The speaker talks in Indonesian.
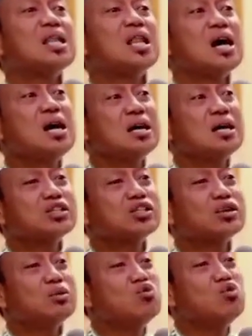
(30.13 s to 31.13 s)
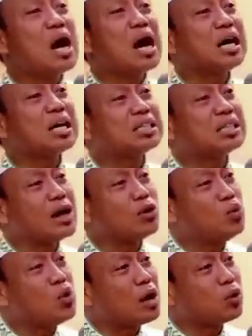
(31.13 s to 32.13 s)
Ya Allah semua
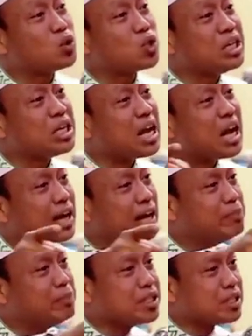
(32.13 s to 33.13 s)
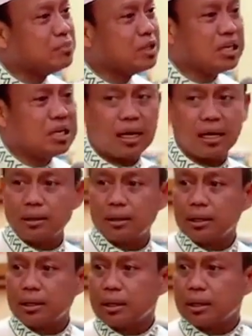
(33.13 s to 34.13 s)
hartaku aku sedekahkan
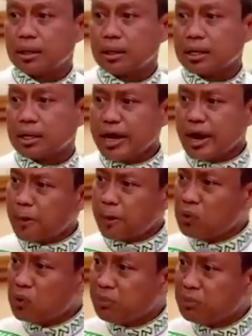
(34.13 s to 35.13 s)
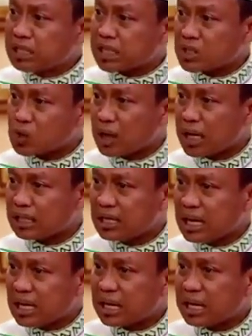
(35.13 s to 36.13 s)
pisabilillah. Kenapa bukan minta
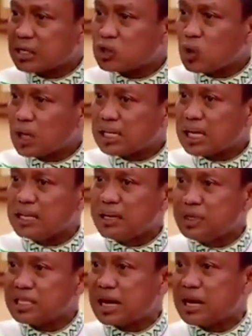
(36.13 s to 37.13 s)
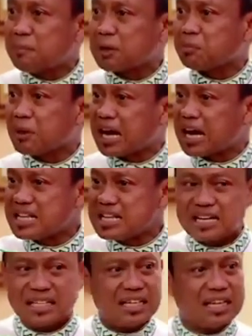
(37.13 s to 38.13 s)
solat? Karena solat hanya bisa dapat
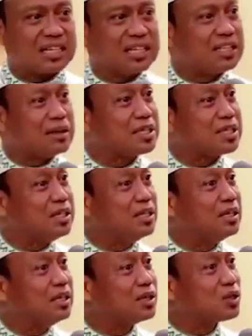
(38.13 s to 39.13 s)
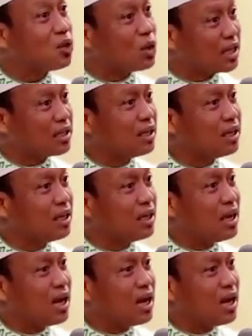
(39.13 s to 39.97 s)
pahalanya ketika kita masih solat.